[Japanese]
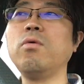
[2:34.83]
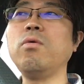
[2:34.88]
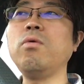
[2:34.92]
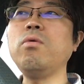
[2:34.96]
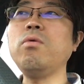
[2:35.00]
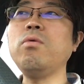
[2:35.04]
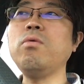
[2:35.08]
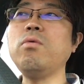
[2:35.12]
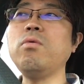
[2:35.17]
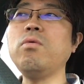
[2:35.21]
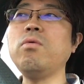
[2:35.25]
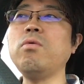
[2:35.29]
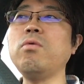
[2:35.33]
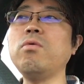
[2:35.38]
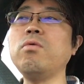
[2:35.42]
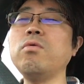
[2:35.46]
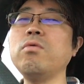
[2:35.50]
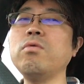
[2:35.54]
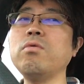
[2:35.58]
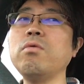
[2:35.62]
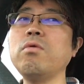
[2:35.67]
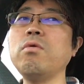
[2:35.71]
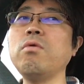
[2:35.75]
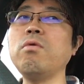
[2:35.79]

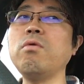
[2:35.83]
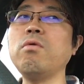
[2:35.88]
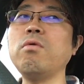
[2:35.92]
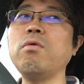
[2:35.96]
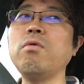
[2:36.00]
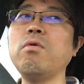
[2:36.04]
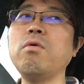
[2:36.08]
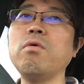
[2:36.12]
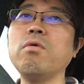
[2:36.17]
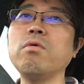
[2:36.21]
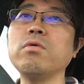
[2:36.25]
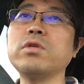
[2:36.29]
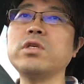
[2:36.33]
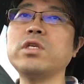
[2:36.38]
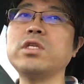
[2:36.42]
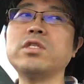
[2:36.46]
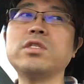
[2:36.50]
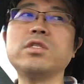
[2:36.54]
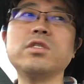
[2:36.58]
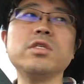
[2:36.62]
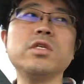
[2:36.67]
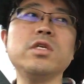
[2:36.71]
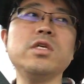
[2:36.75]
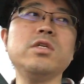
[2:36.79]
大き
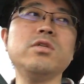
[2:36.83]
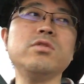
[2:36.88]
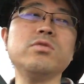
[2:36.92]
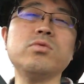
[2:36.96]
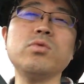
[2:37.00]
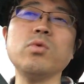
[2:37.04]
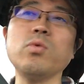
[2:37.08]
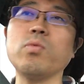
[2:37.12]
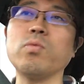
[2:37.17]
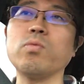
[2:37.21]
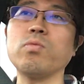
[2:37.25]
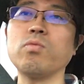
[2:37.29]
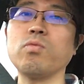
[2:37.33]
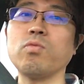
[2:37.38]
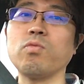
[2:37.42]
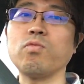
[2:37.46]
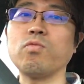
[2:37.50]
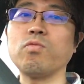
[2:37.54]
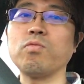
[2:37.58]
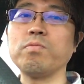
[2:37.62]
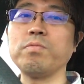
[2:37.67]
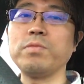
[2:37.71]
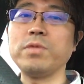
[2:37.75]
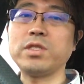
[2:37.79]
すぎると
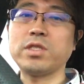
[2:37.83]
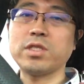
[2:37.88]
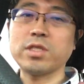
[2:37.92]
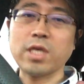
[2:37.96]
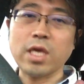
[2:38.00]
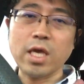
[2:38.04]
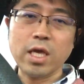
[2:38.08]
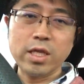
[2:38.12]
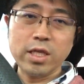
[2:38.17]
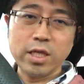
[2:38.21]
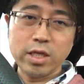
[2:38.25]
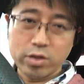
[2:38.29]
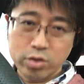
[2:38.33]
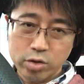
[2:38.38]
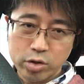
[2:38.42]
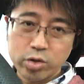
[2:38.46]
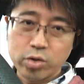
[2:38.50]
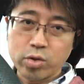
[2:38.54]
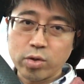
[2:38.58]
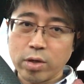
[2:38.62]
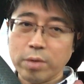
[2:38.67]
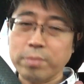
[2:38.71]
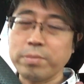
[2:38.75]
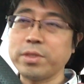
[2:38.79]
見つけにく
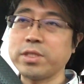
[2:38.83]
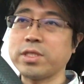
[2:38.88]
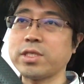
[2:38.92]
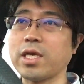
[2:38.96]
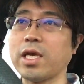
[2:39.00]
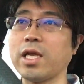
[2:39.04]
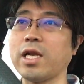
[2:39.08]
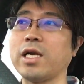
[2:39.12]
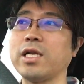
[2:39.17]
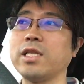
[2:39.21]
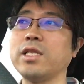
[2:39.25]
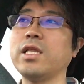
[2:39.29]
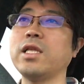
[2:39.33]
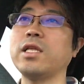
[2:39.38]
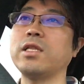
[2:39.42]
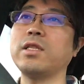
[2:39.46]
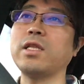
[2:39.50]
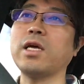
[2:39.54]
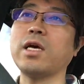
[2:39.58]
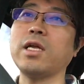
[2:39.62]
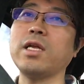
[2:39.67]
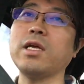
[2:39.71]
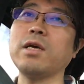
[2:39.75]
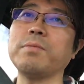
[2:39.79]
いというか見つけられない、
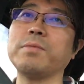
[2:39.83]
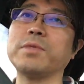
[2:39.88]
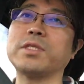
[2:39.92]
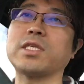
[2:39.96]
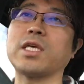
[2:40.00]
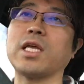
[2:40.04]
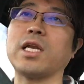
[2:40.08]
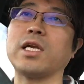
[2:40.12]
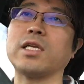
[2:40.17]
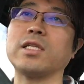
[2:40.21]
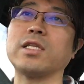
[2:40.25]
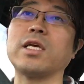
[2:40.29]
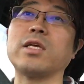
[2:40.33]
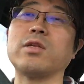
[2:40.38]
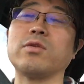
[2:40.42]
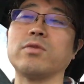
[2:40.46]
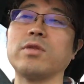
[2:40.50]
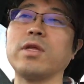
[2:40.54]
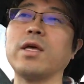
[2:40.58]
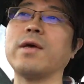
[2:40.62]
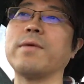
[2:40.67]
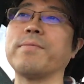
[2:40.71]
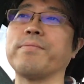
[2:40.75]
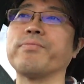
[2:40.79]
なかなか見つけられない
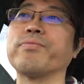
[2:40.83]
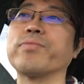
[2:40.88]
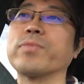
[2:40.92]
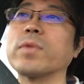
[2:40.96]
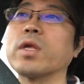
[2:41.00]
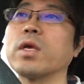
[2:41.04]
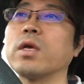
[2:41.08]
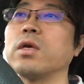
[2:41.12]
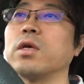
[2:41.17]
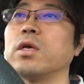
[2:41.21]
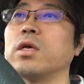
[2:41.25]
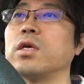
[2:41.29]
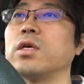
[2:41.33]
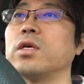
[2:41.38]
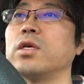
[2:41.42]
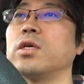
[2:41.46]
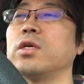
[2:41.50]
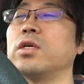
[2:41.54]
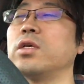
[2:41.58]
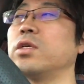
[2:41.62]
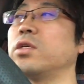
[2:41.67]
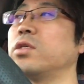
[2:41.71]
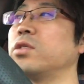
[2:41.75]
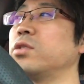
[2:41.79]
ので、
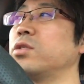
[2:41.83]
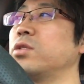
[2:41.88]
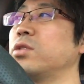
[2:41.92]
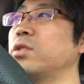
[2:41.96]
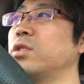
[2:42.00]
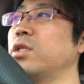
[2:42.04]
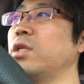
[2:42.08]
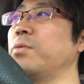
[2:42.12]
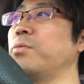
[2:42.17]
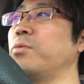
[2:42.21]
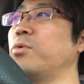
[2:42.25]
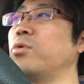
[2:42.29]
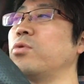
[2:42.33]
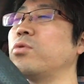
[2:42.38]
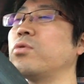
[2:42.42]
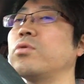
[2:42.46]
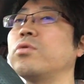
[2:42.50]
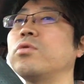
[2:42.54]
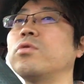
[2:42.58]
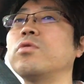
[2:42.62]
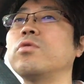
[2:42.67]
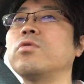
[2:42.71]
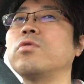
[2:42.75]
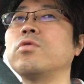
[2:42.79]
でも
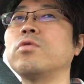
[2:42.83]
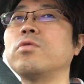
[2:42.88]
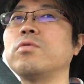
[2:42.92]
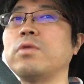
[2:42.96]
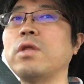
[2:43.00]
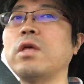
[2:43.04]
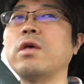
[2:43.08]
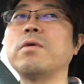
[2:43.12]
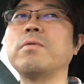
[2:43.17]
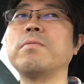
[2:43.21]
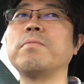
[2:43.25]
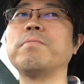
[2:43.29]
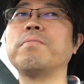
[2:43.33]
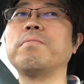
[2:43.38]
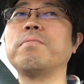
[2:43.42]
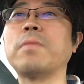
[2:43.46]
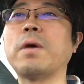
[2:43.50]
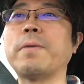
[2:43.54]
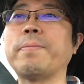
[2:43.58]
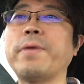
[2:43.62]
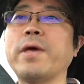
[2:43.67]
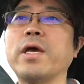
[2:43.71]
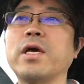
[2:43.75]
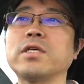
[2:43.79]
ね、
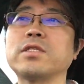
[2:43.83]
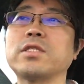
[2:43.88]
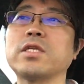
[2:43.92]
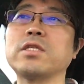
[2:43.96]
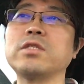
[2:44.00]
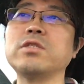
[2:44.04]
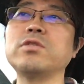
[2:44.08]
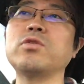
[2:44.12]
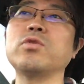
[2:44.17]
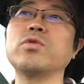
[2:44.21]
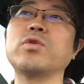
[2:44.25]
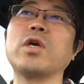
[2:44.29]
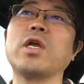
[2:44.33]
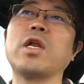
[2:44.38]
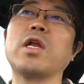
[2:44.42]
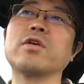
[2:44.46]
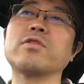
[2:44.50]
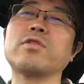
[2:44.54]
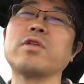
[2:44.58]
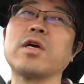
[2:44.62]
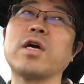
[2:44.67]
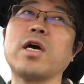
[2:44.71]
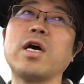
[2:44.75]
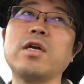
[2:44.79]
まあ、ペンが刺すという
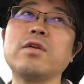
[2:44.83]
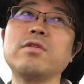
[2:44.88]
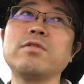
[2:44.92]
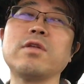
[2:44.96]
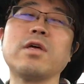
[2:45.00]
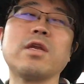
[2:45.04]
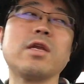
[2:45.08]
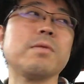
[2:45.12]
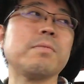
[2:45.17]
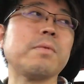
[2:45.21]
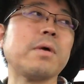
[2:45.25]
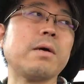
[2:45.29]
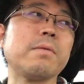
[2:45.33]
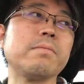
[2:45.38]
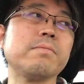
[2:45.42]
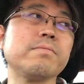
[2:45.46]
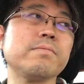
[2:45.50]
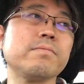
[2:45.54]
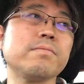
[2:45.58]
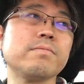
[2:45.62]
キャラクターがあるならば